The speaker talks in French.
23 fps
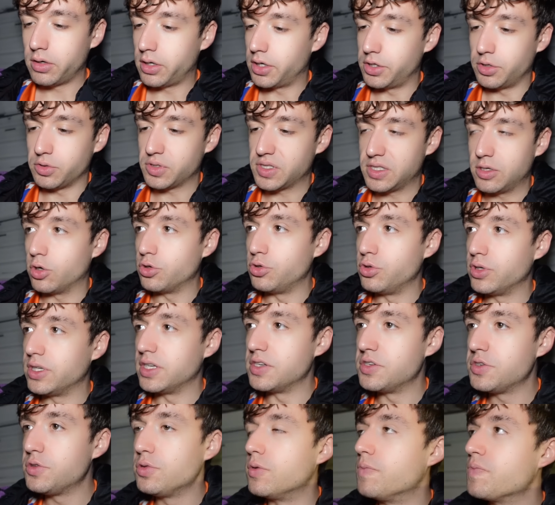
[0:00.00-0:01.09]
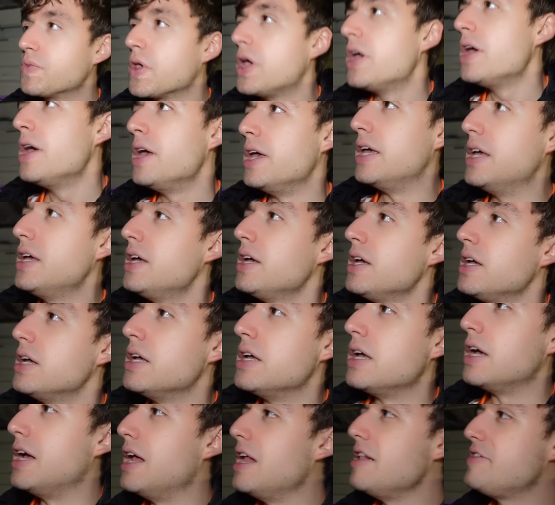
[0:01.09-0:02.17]
Ah non, c'est hors de question. Et
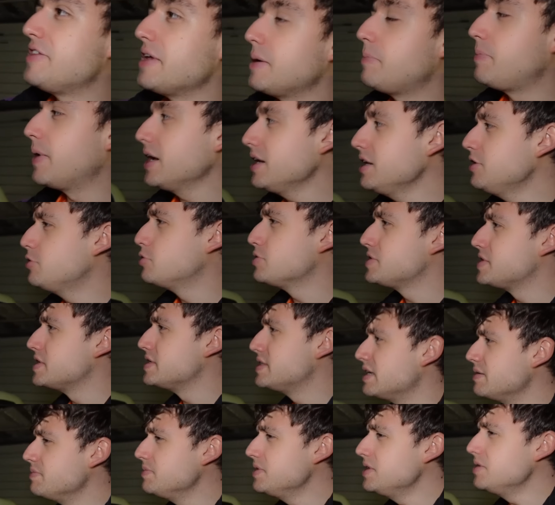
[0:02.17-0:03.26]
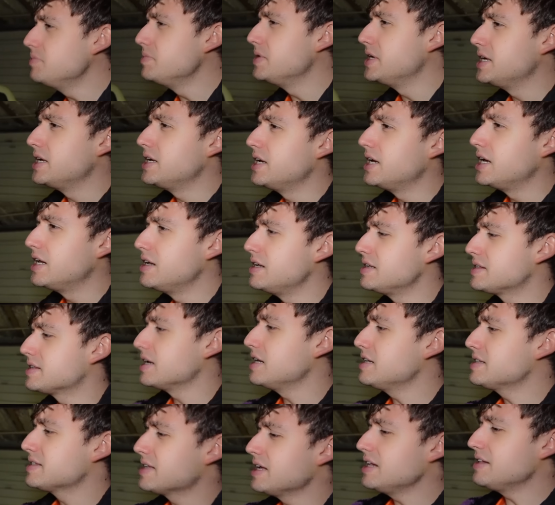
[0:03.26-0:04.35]
elle, t'a parlé de ses amis, mais
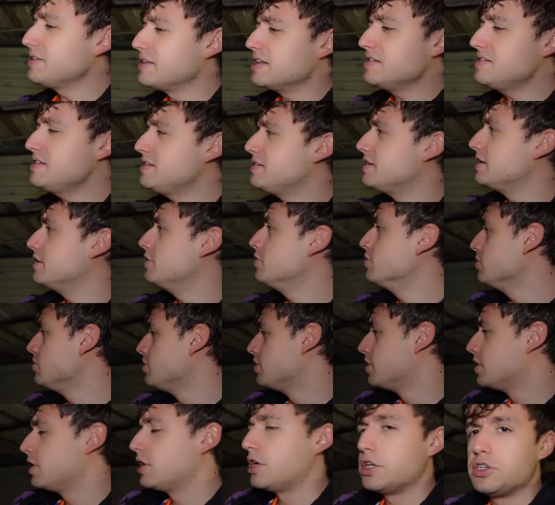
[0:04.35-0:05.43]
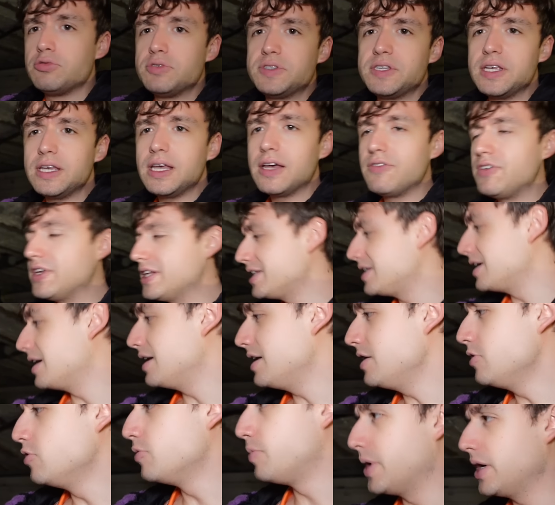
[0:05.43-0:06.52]
est-ce qu'elle t'a dit des noms Tu sais avec qui elle
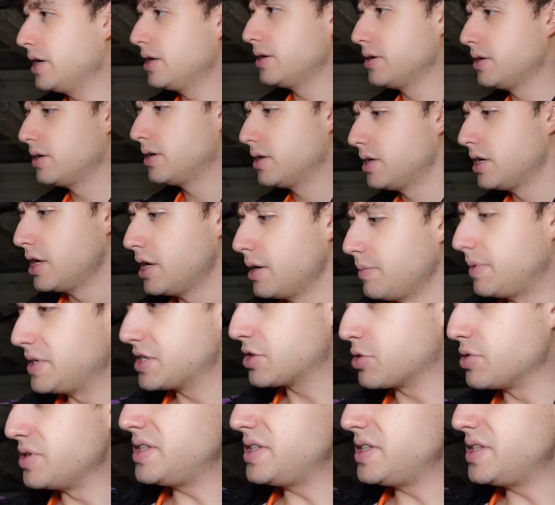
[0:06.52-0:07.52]
est ou pas Parce que